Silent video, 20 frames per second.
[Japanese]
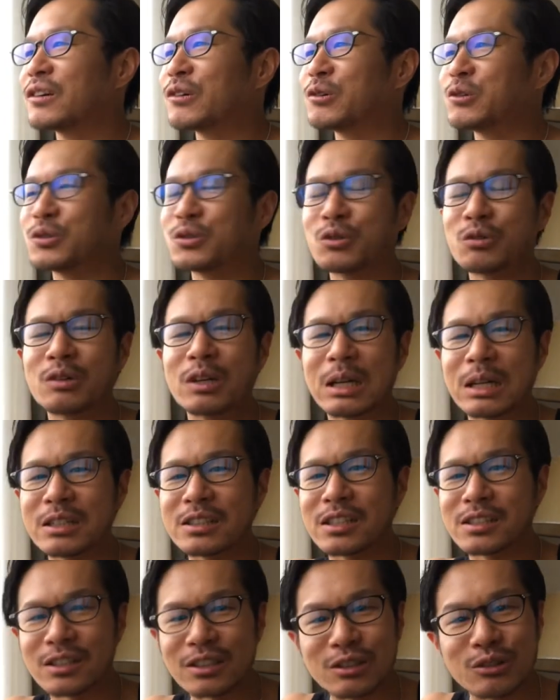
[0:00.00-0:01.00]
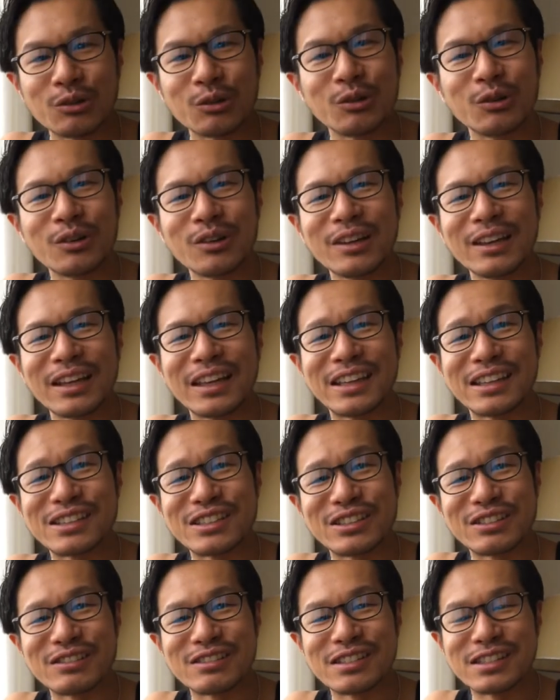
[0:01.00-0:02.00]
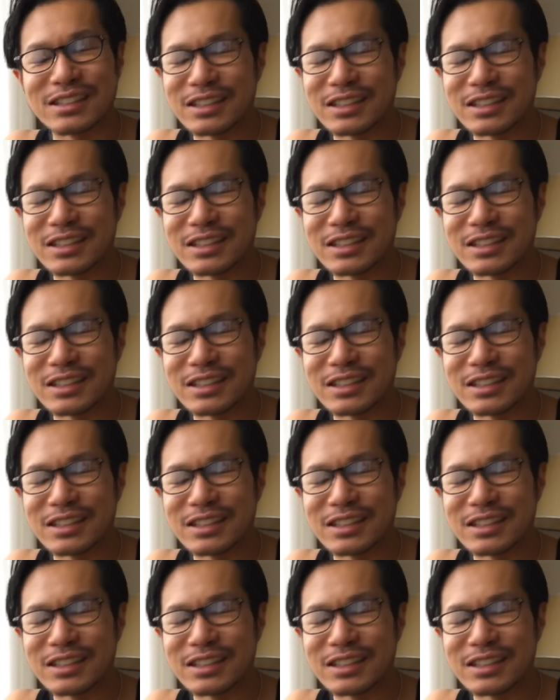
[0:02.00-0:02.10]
この動画ちゃちゃっと編集